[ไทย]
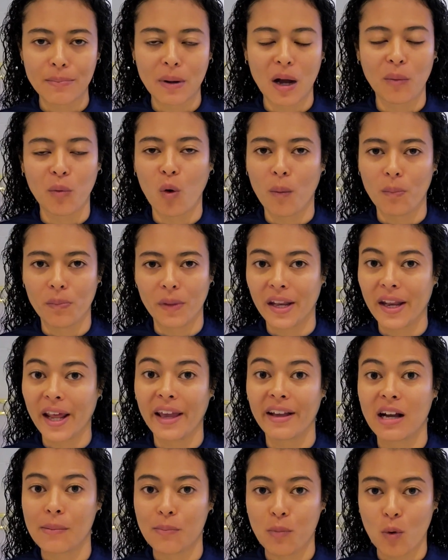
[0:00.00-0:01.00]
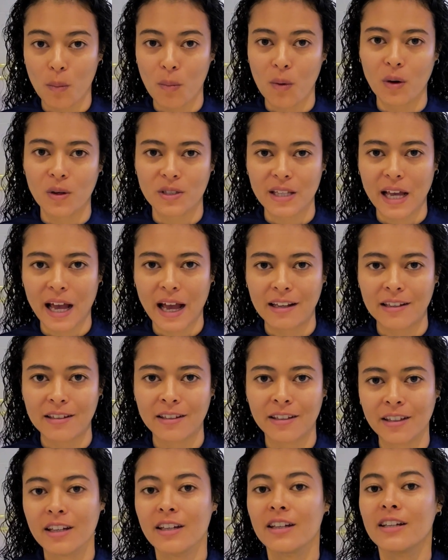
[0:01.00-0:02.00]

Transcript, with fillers: เป่าผมใด ๆ กับผมของสาเลย